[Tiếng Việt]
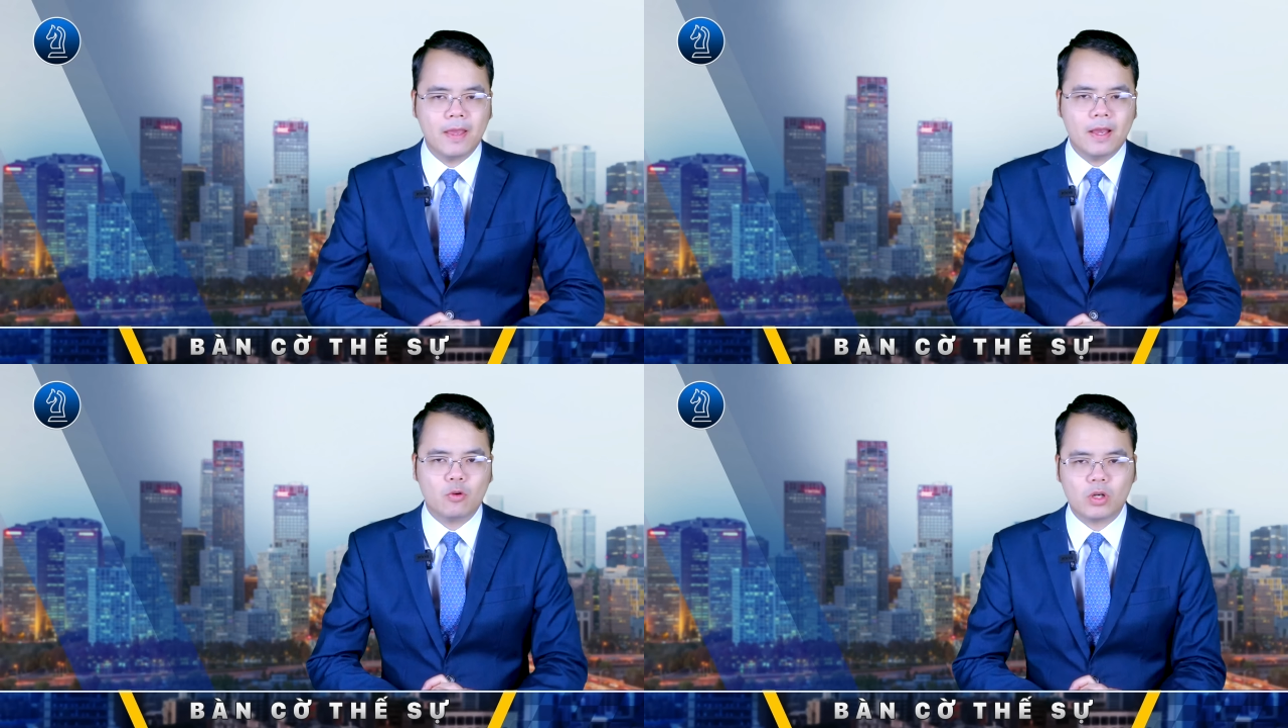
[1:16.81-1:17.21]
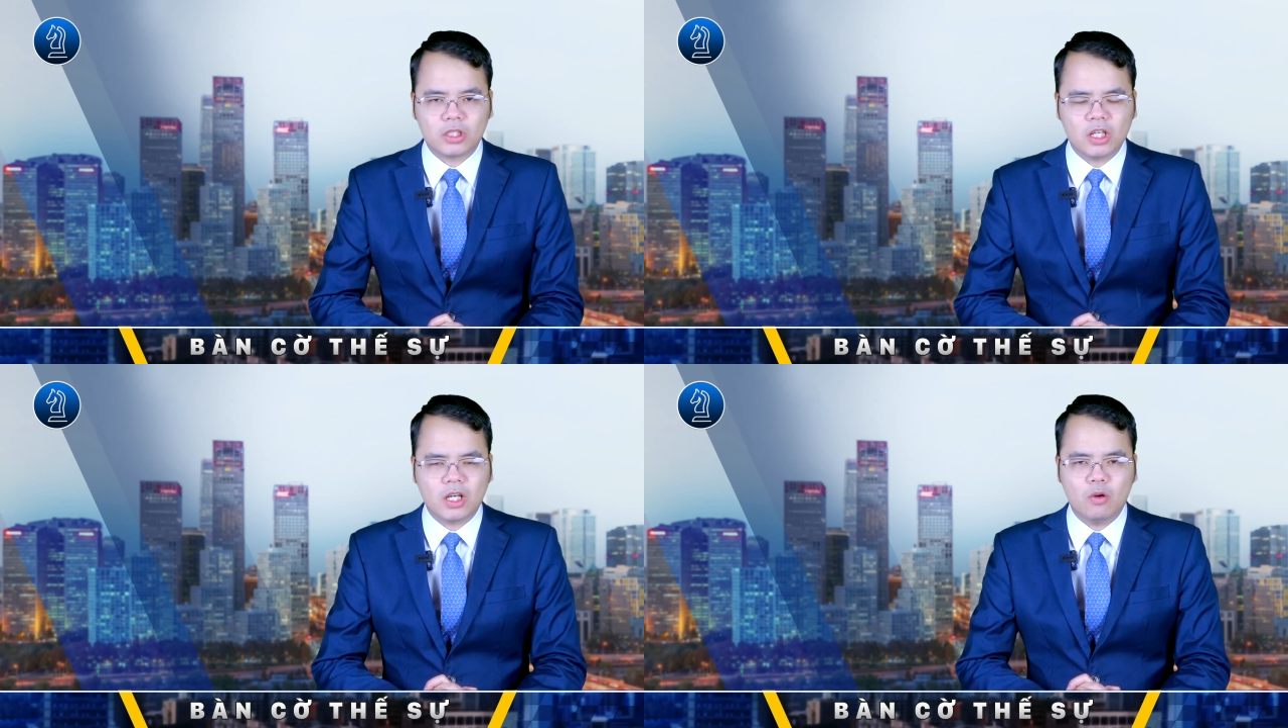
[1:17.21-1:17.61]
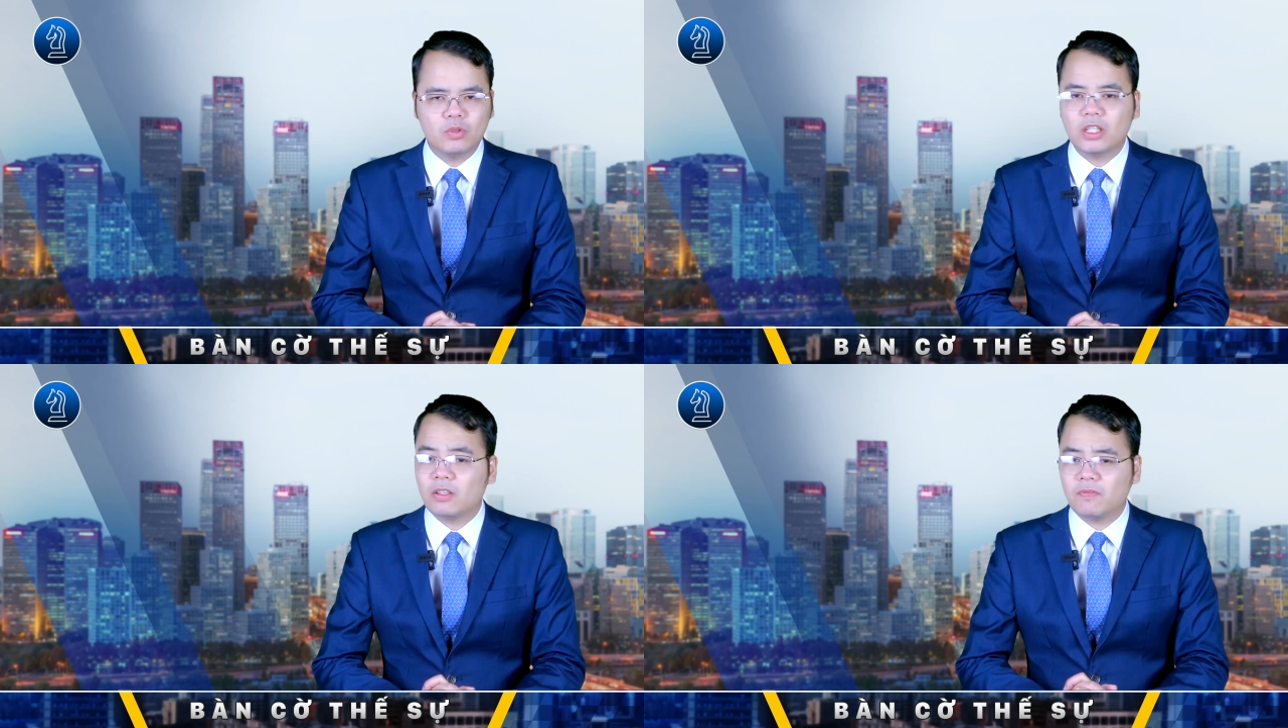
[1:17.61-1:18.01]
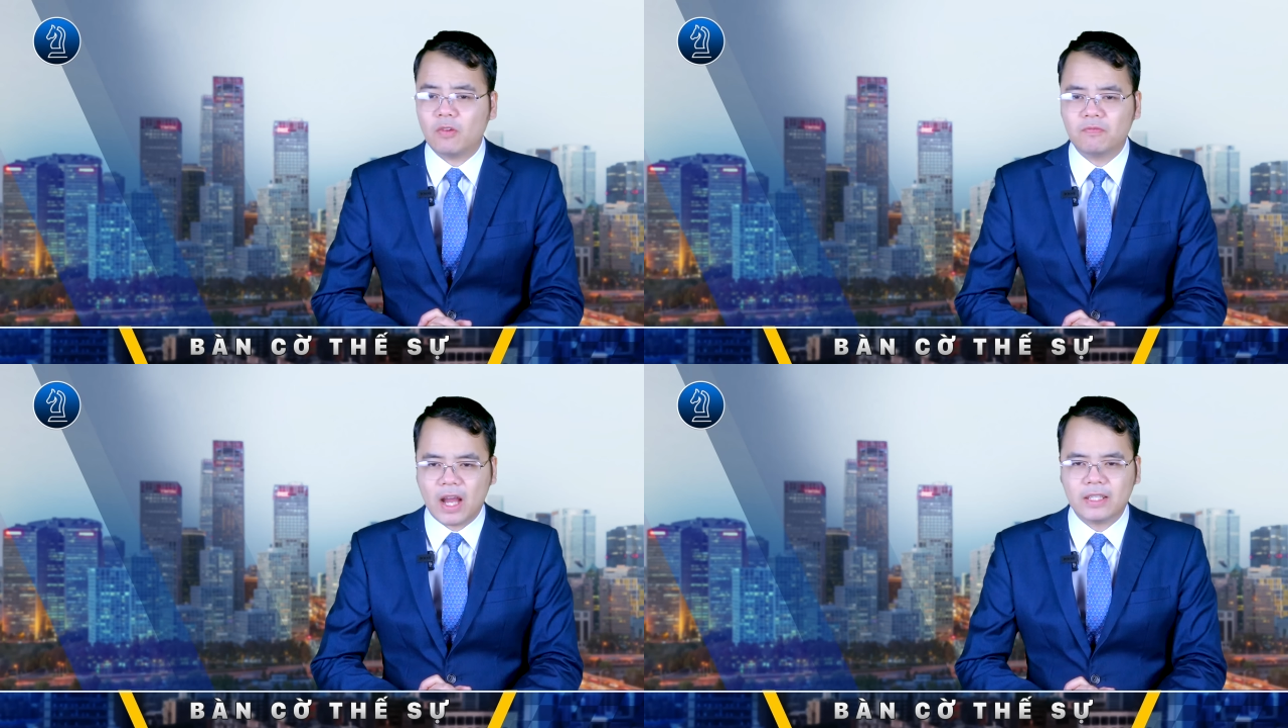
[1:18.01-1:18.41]
Cuộc tấn công chỉ trong
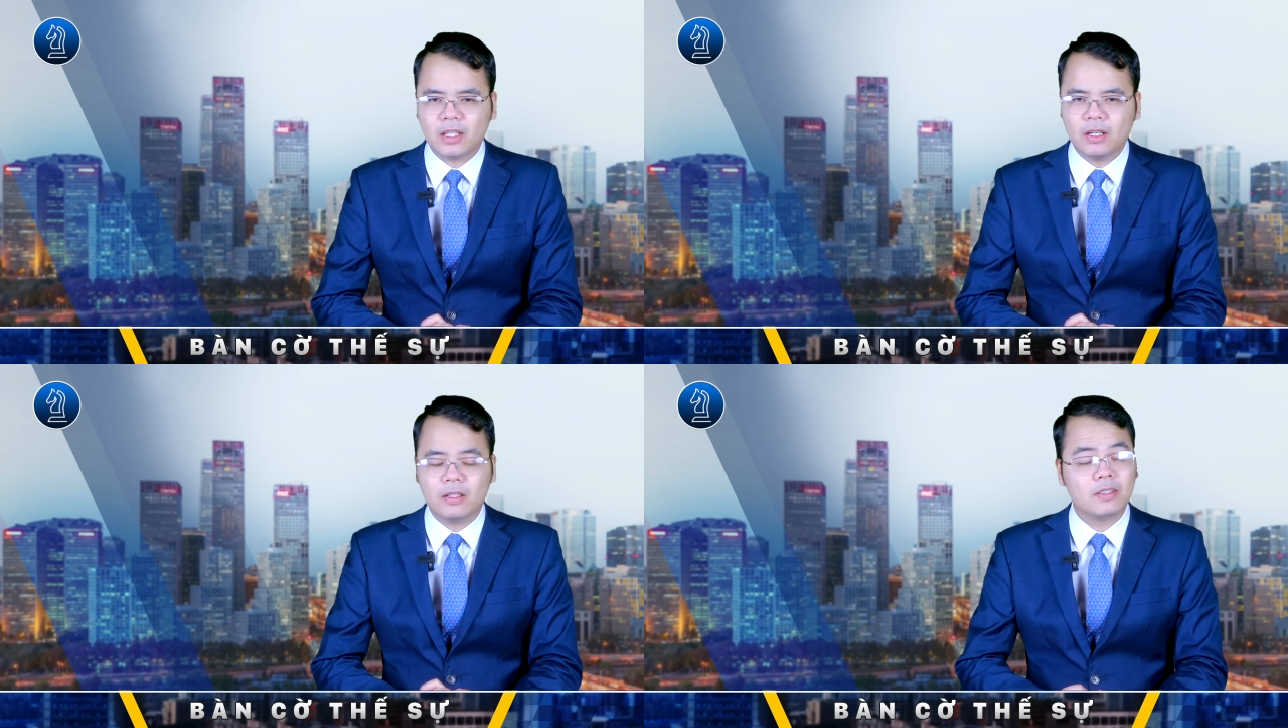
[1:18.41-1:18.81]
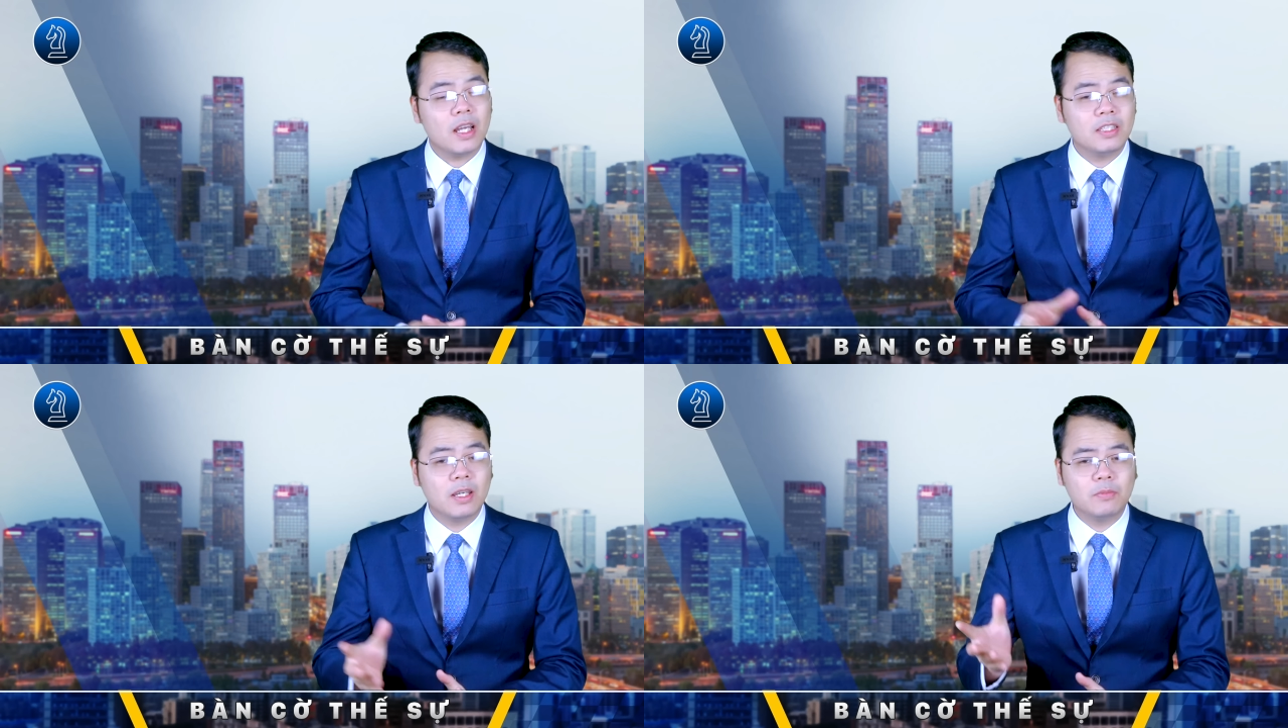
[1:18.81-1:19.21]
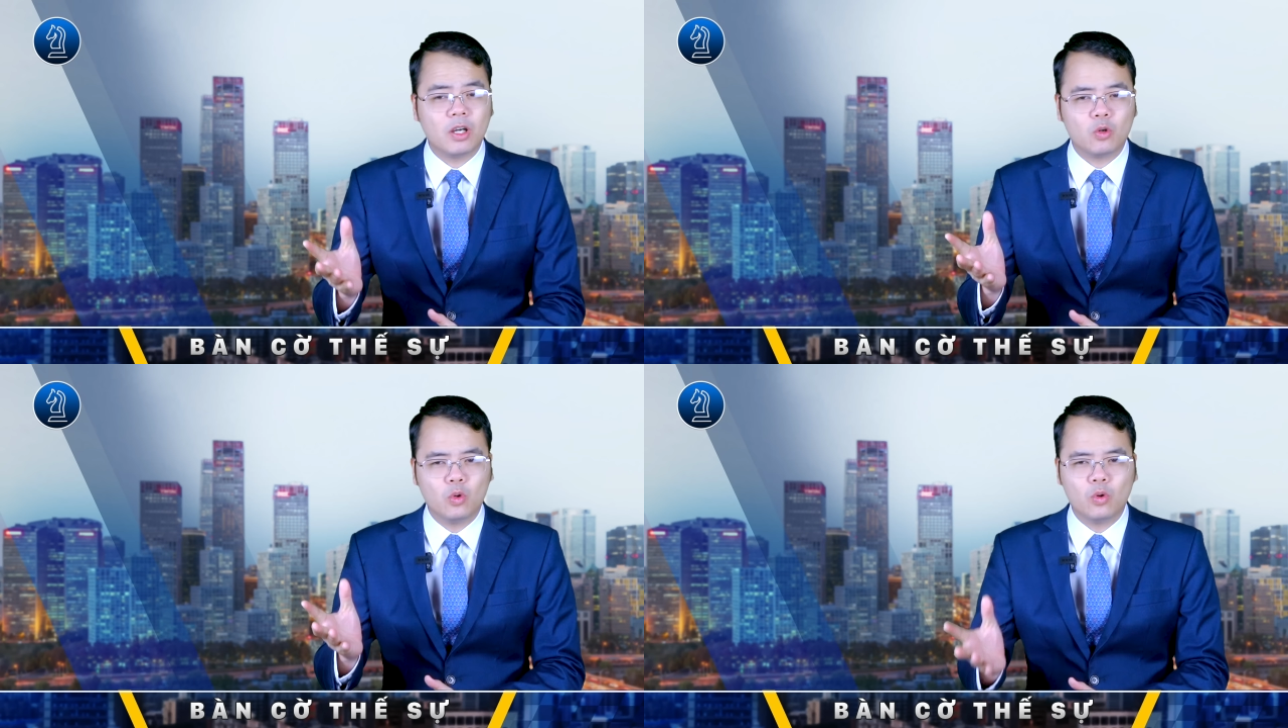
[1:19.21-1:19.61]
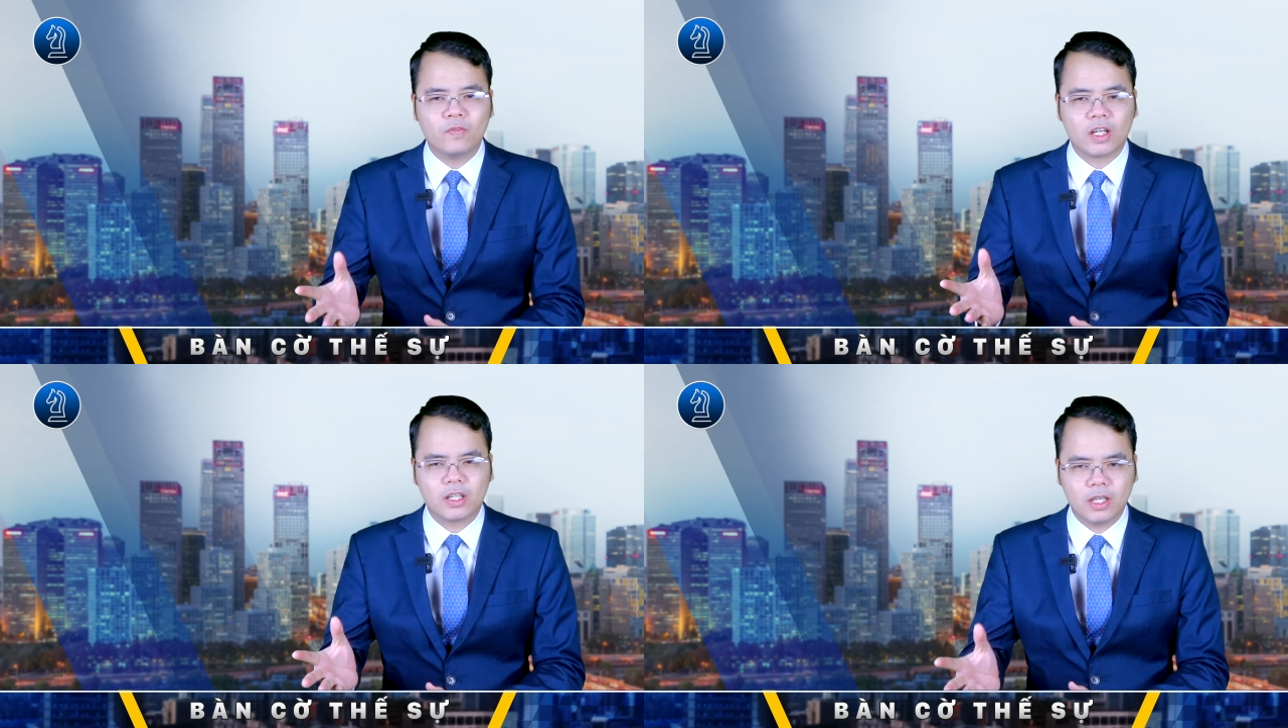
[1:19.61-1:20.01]
vòng vài giờ đã chiếm được khu
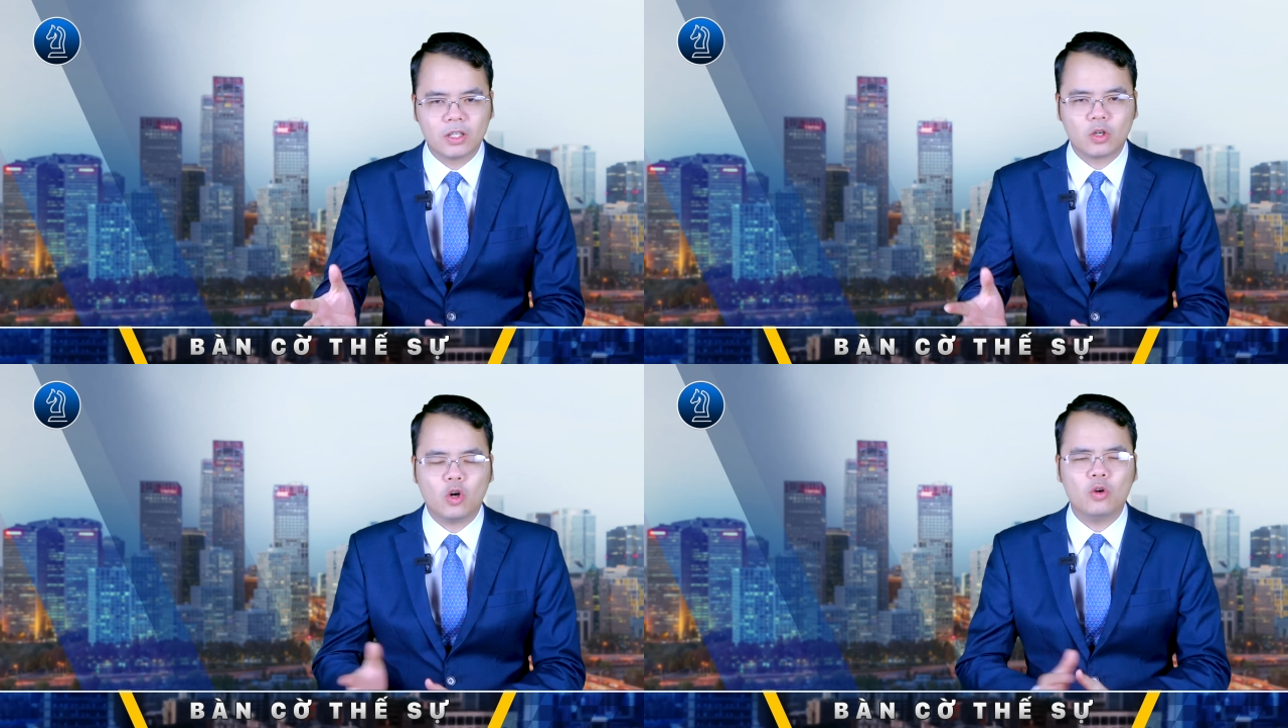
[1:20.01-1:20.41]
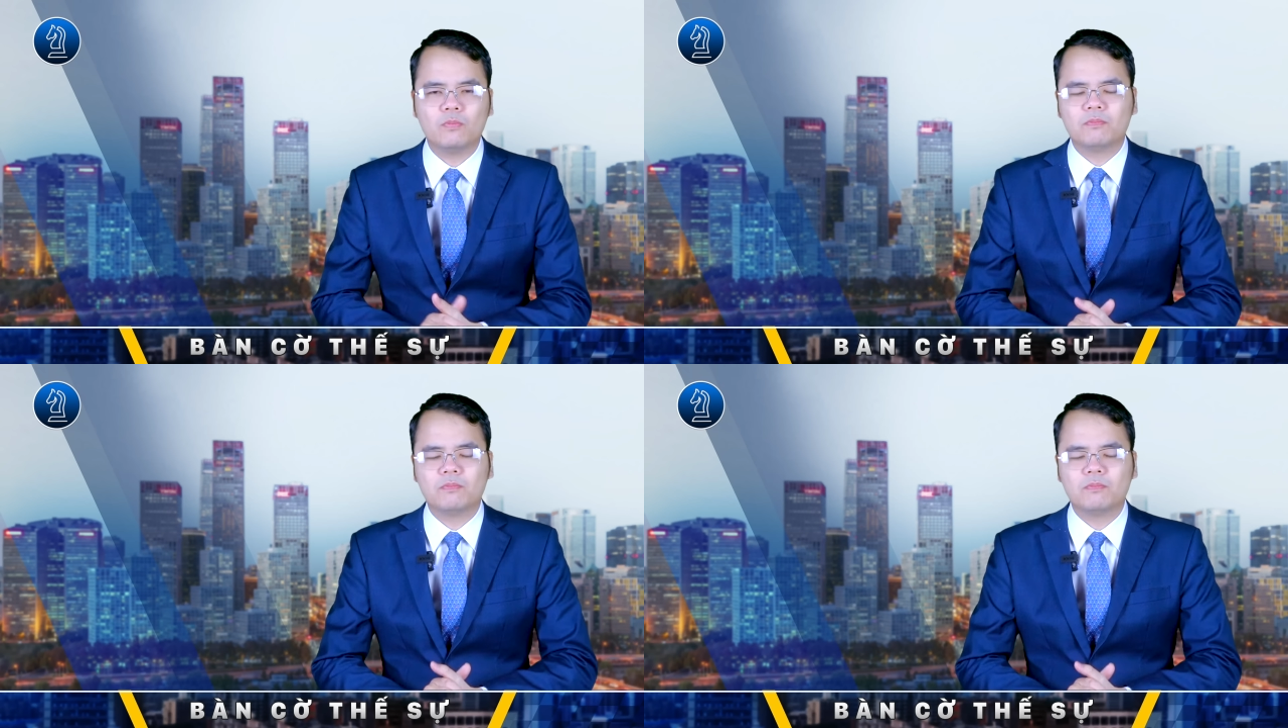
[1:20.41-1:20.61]
vực kiên cố